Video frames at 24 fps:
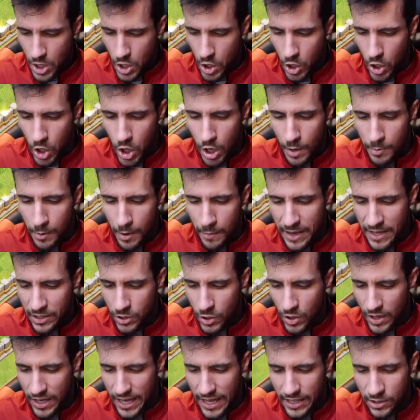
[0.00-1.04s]
Os lo
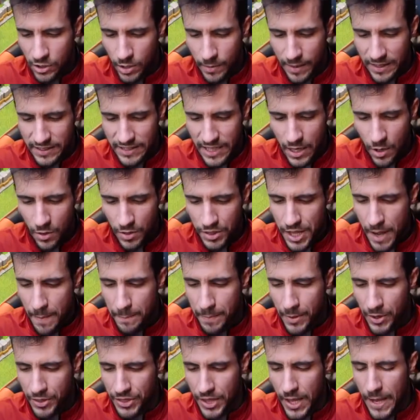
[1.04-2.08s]
prometo que esto va a ser un
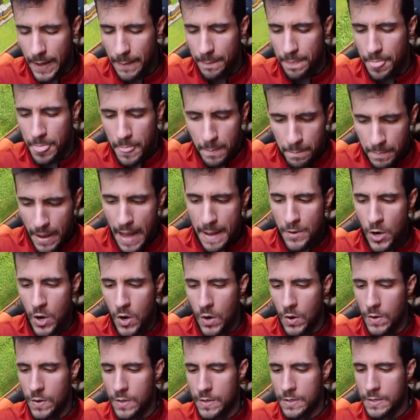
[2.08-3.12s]
100%.
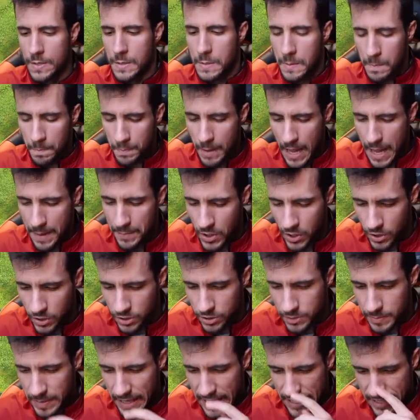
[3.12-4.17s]
¡Vamos!
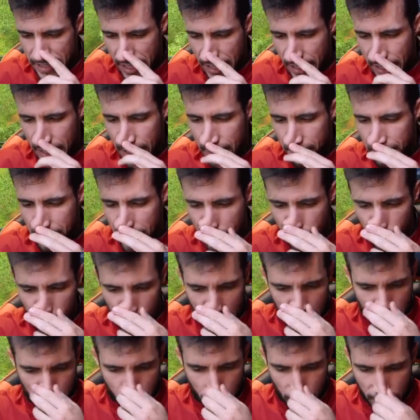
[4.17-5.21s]
Vamos, mira esa reina pillando
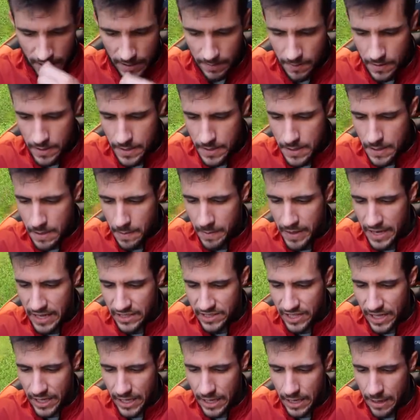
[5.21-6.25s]
cacho, ¿eh? Mira
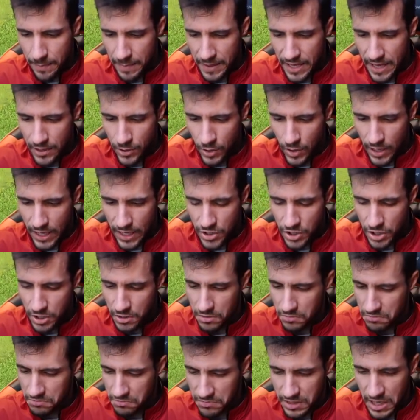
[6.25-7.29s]
esa reina pillando
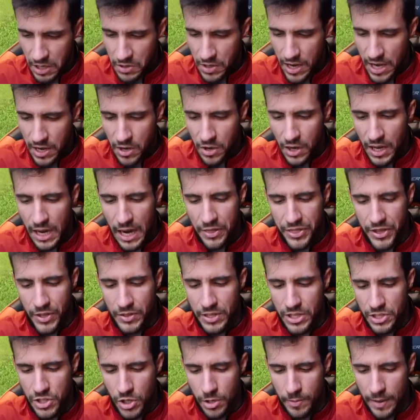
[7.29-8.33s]
cacho. Tengo una
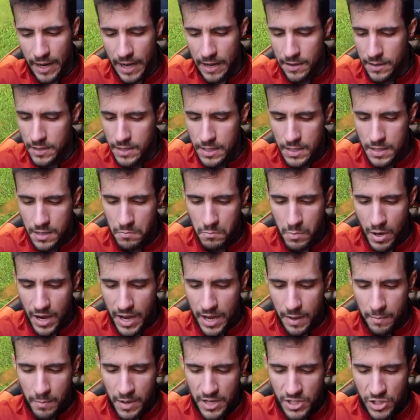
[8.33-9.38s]
congelación de sobra.
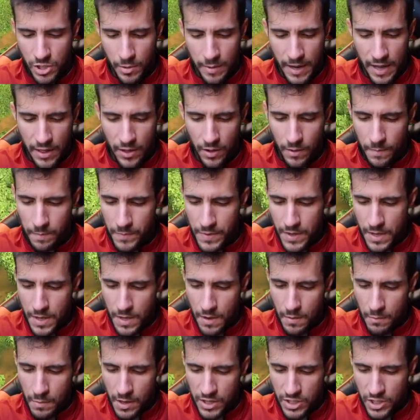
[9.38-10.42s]
Voy, voy sobrado.
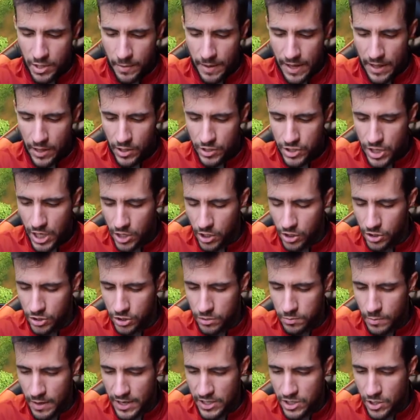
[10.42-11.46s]
Voy sobrado,
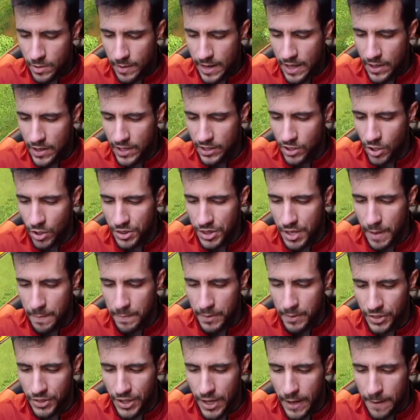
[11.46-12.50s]
chicos. Voy sobrado. Esto es un
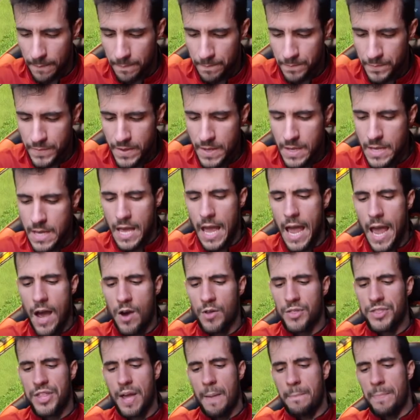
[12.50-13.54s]
100%. Es
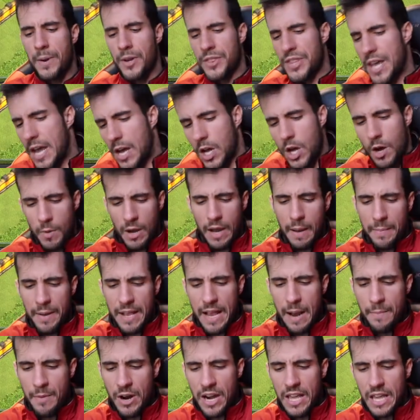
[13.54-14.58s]
un 100% como que me
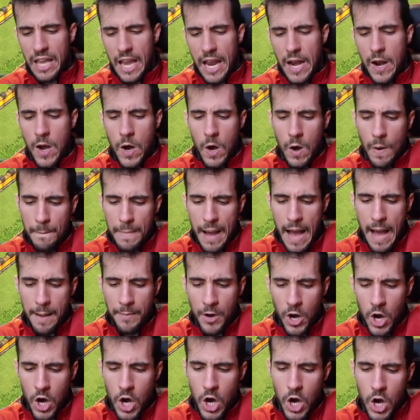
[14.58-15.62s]
llamo Nikilo.
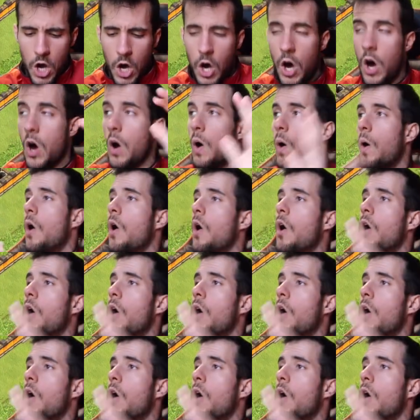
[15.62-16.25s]
¡Vamos!